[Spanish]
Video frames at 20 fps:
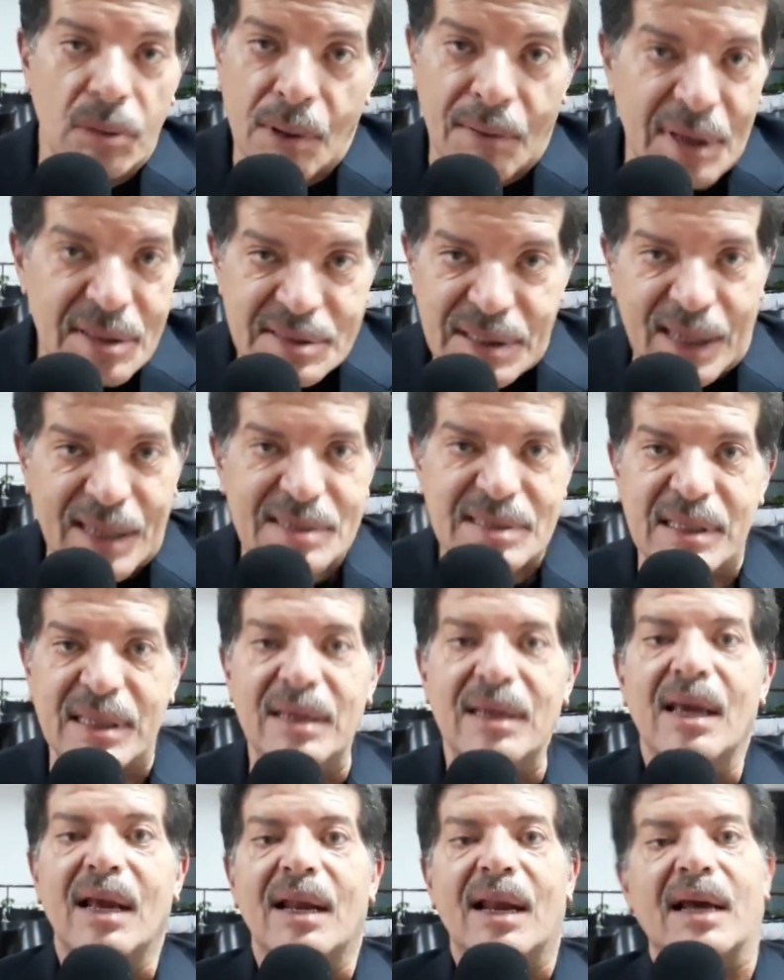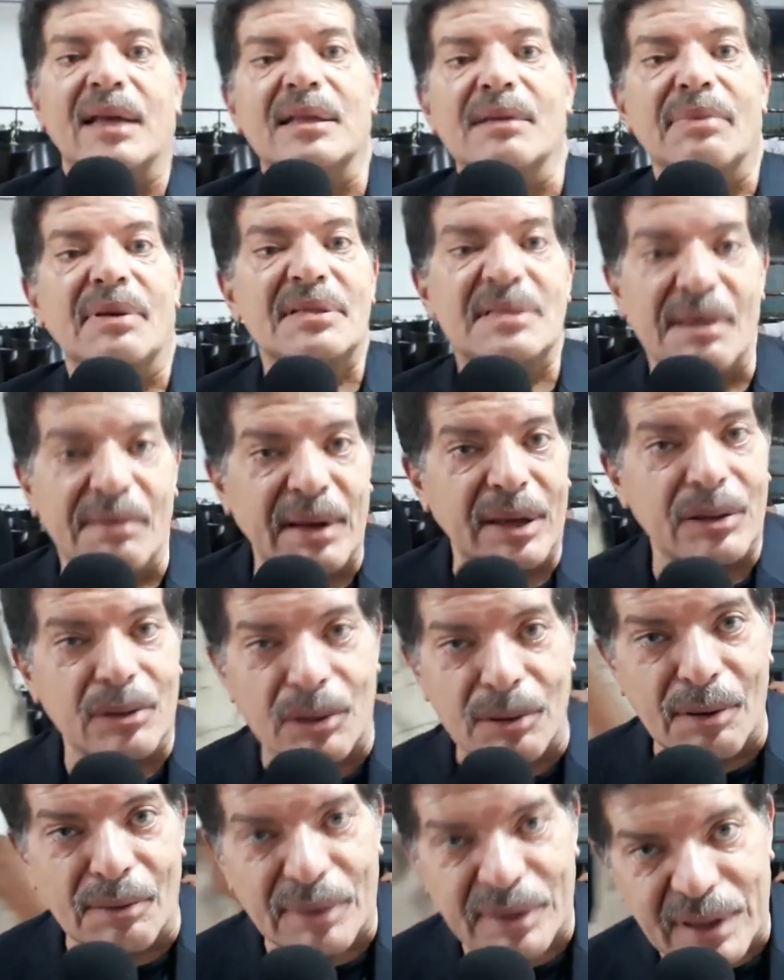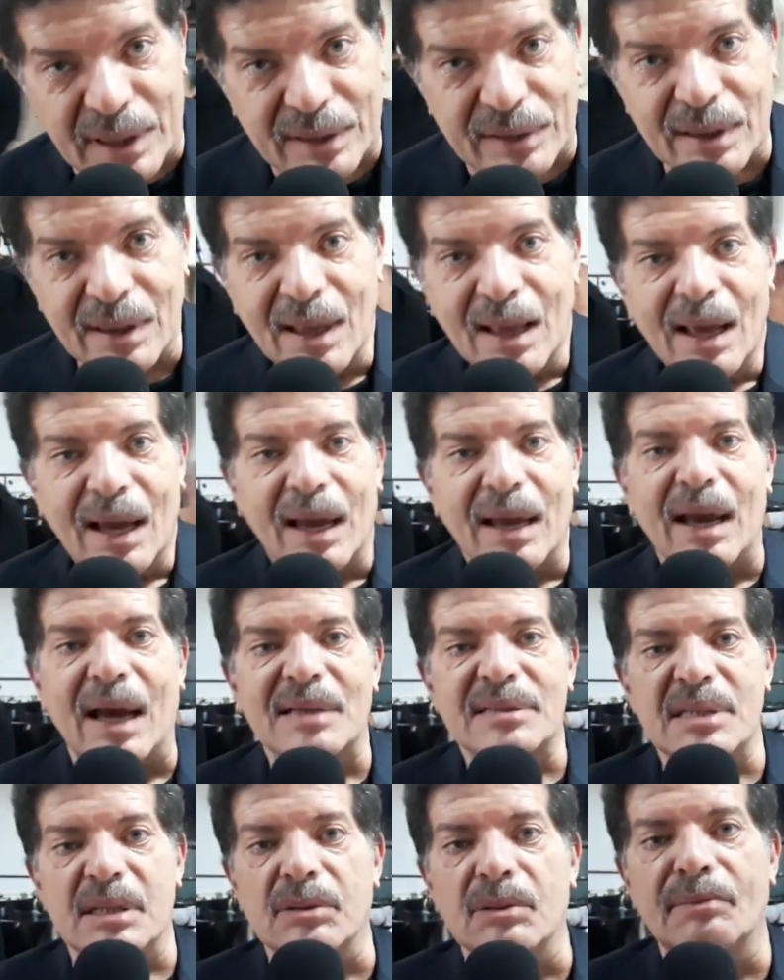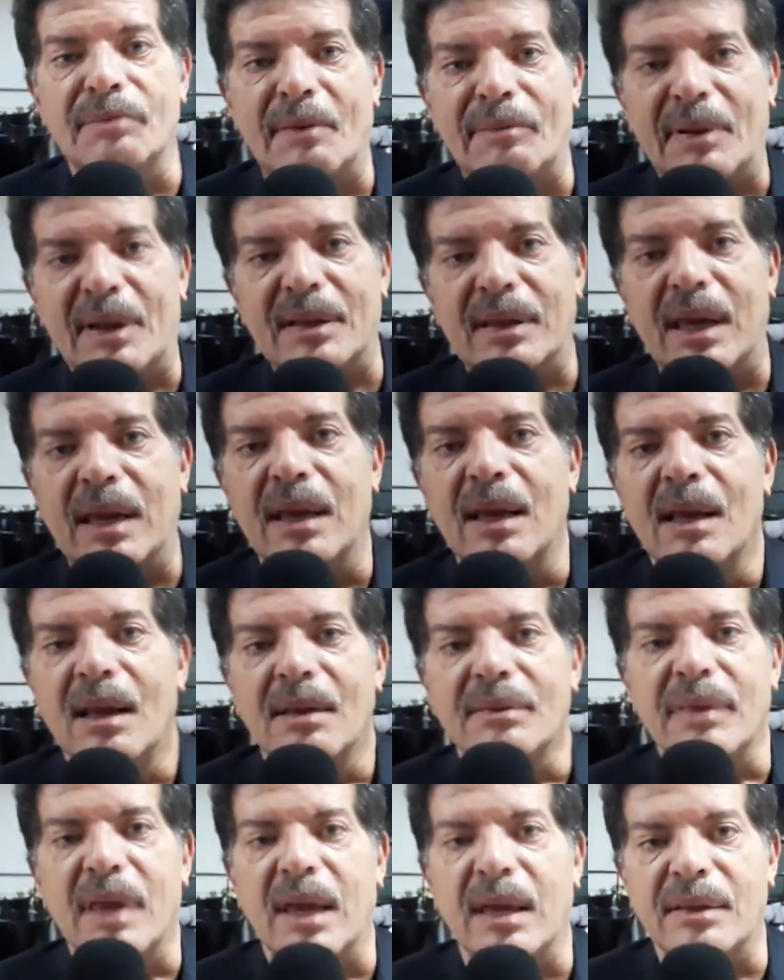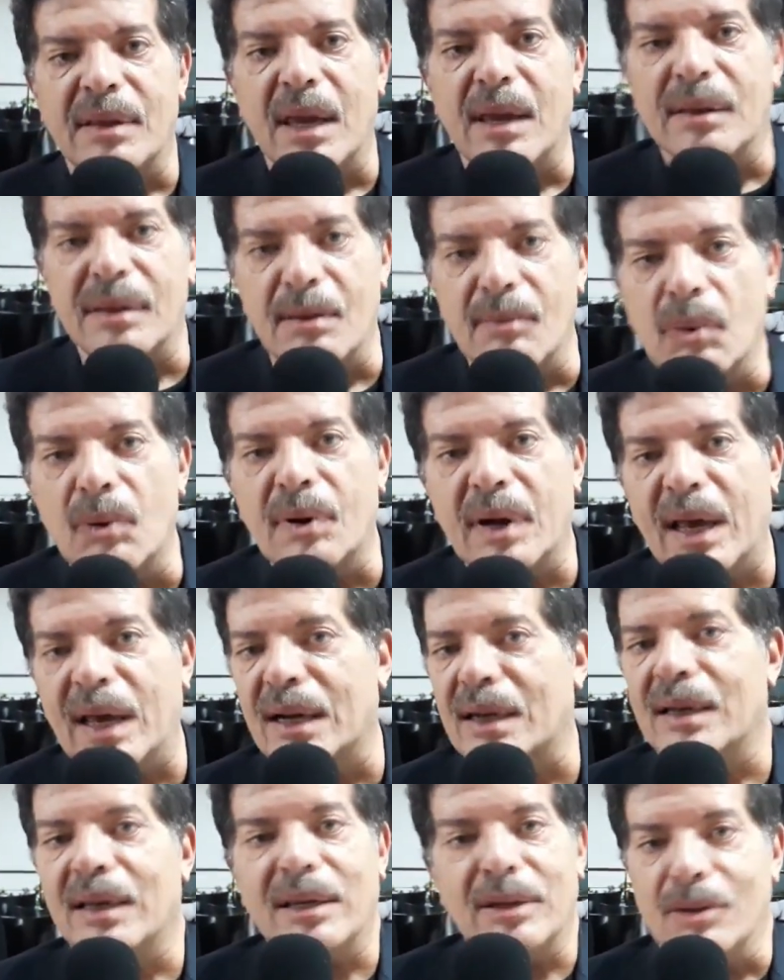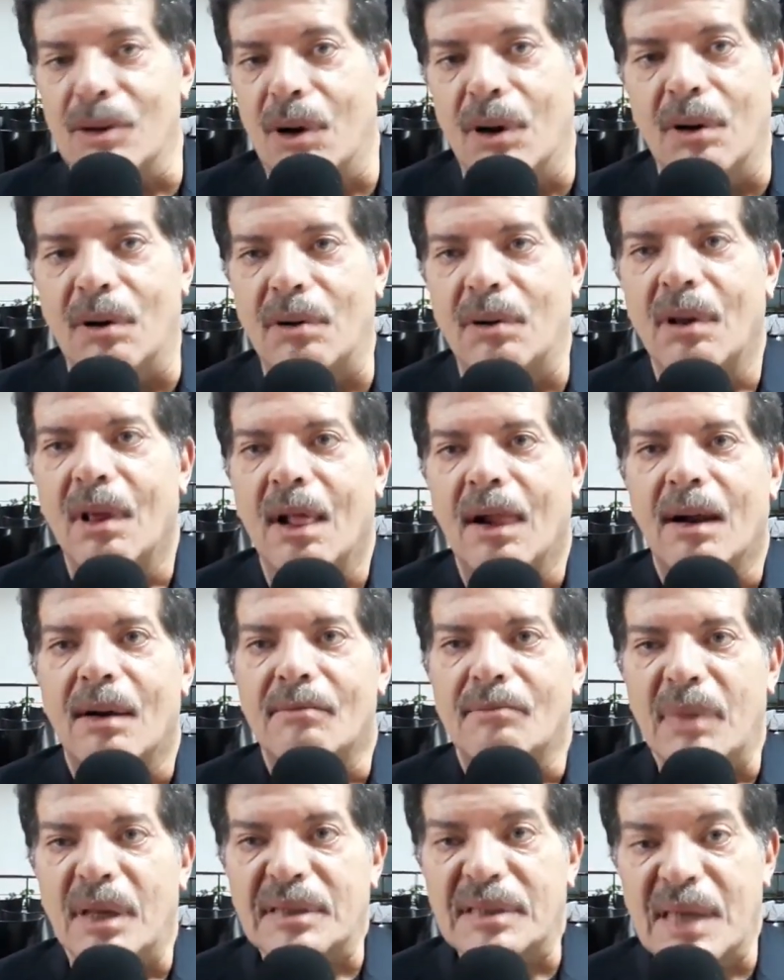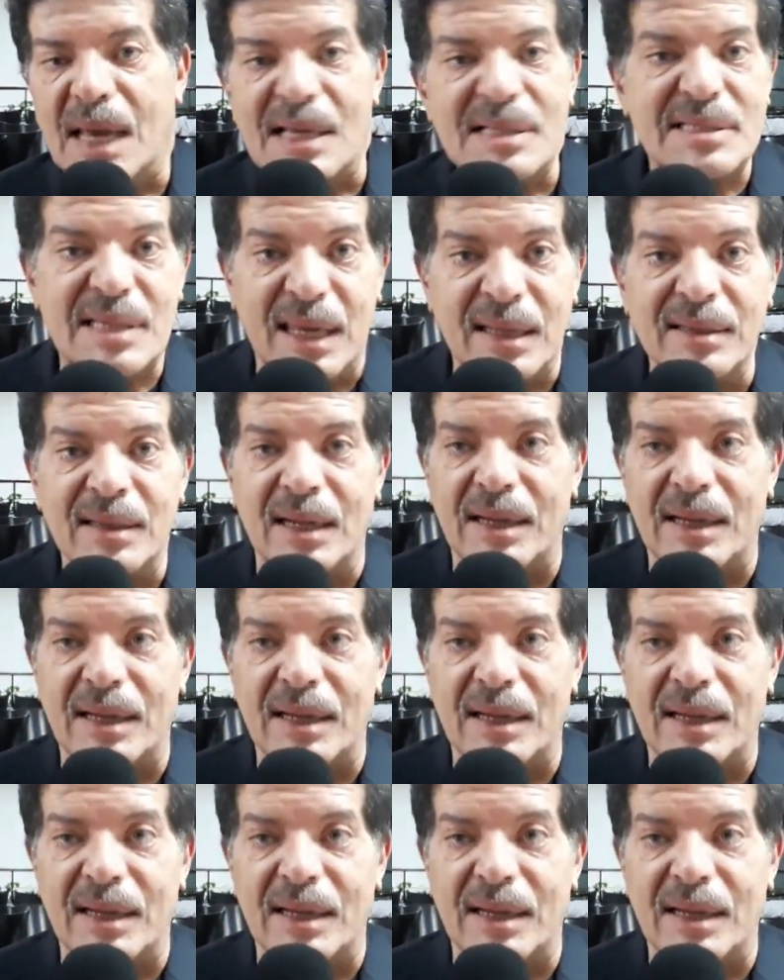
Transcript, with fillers: Bueno, pues aquí no, va a estar así. La gente pensaba que yo lo iba a meter eh, haciendo un papel de, mujer y no.